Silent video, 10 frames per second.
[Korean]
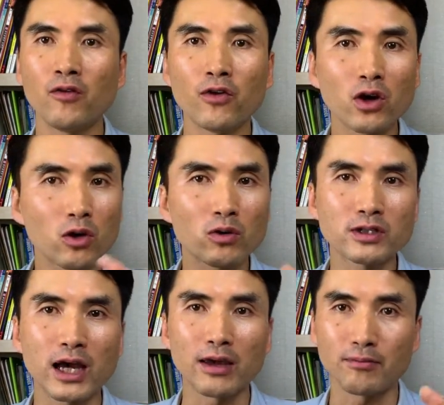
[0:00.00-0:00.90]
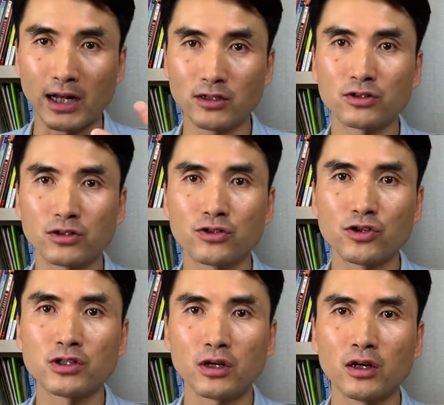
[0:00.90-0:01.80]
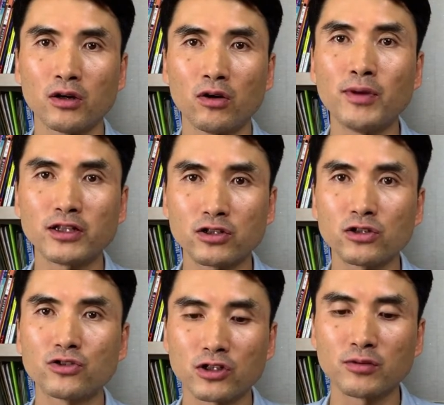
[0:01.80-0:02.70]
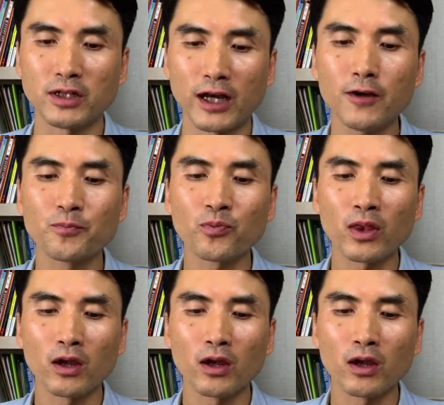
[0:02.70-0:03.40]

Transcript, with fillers: for a long time 많이 쓸수 있, 어, 얼마든지 쓸 수 있습니다.